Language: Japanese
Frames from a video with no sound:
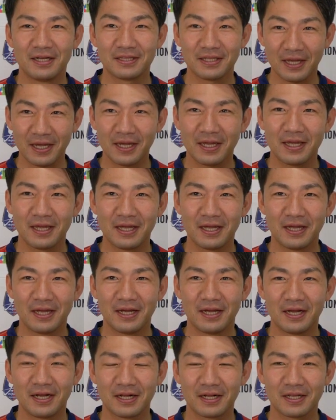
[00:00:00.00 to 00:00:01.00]
ね、
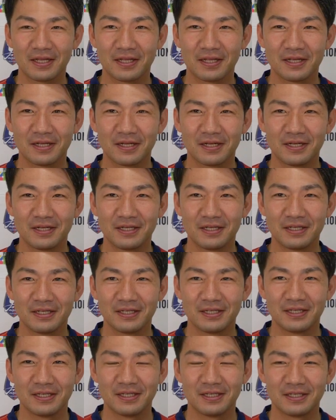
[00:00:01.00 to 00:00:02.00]
はい、
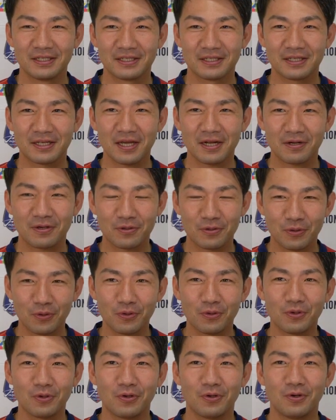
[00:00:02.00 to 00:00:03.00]
結
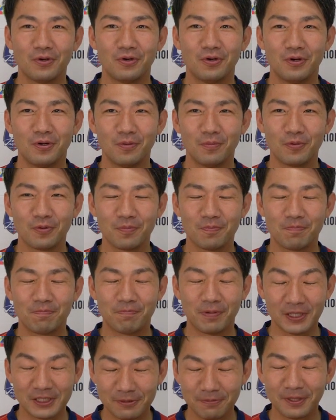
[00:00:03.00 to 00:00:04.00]
構もう
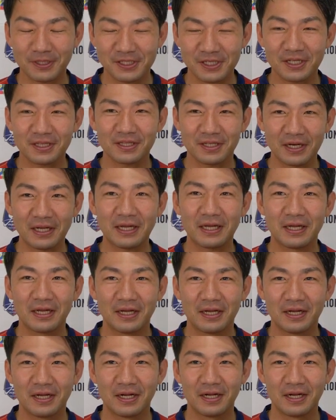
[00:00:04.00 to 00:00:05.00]
バチバチやったね
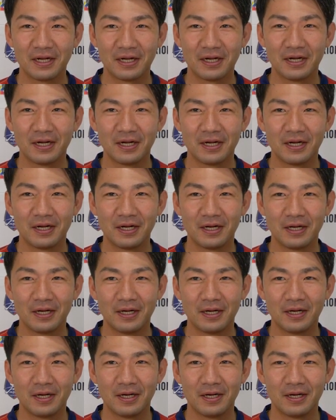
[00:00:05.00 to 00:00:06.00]
うち
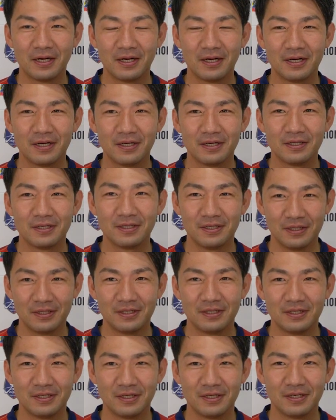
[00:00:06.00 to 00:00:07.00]
センターバック全
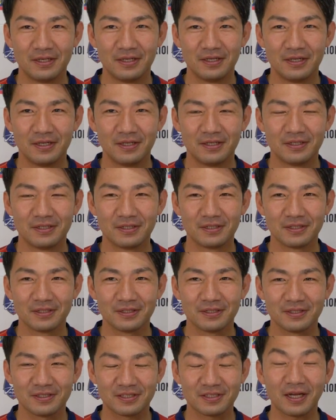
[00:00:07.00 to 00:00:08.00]
員入りましたもんね
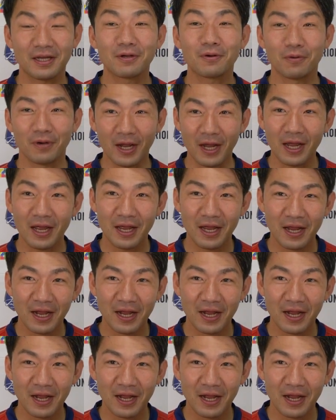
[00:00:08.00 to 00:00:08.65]
最後ね、は